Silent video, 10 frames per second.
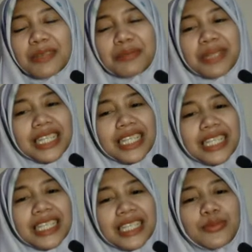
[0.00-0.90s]
dan
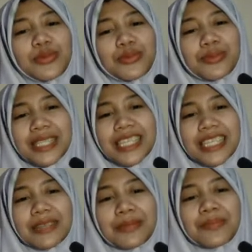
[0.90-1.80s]
mengelilingi bumi.